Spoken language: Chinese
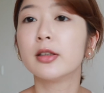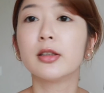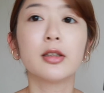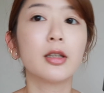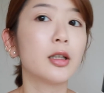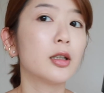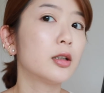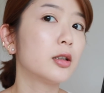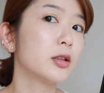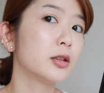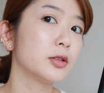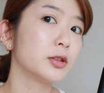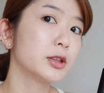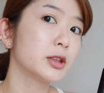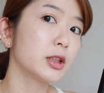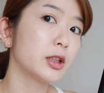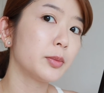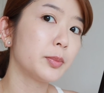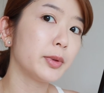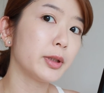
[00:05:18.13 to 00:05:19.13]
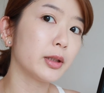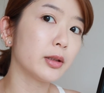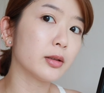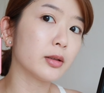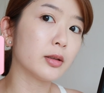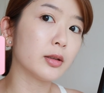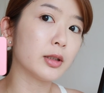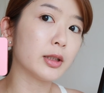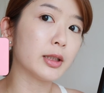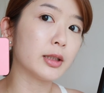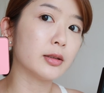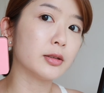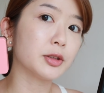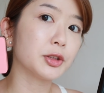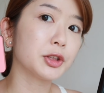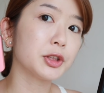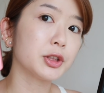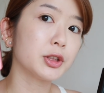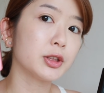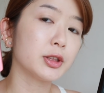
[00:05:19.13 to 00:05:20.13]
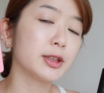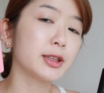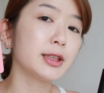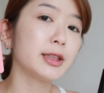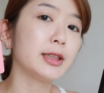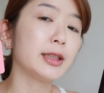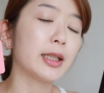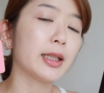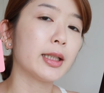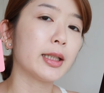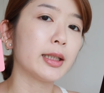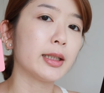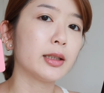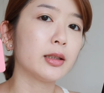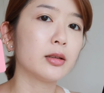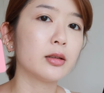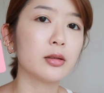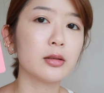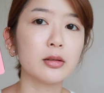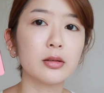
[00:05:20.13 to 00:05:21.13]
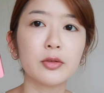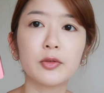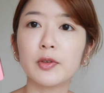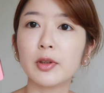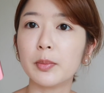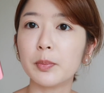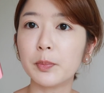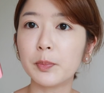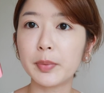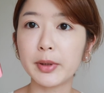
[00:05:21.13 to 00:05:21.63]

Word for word: 然后这一边的脸是 ZA 的粉